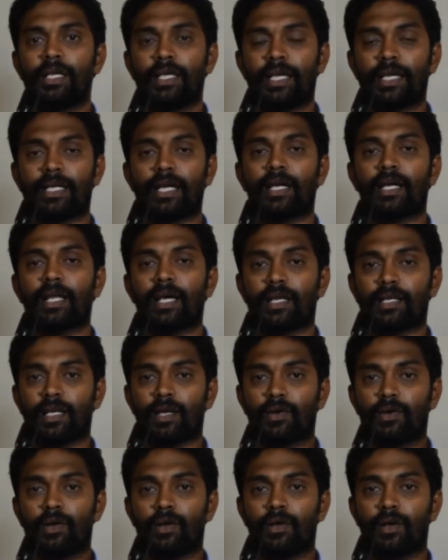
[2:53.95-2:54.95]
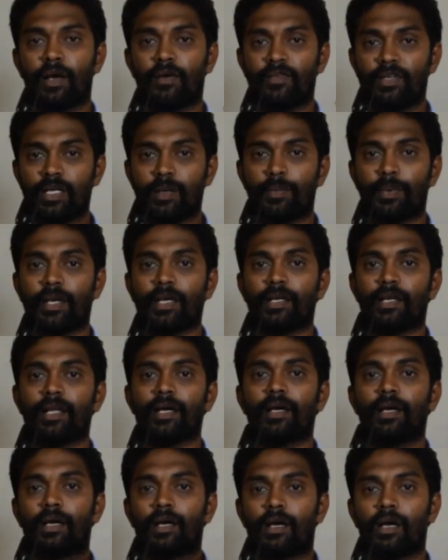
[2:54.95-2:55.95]
இயக்கங்களாக இருக்கவங்க அவங்க பேரில்
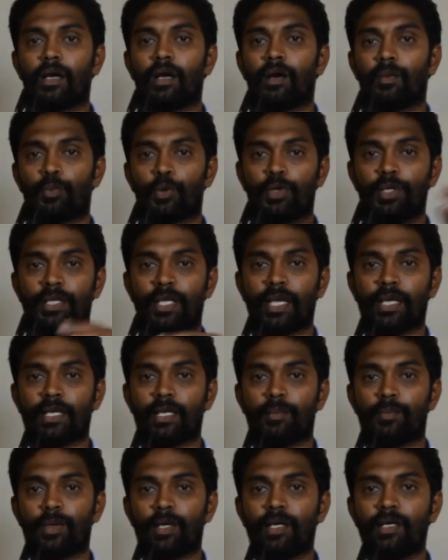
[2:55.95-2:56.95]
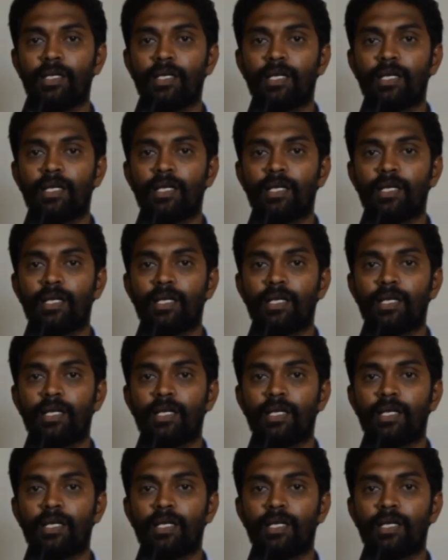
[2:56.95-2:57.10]
போட்டு கேட்குறப்ப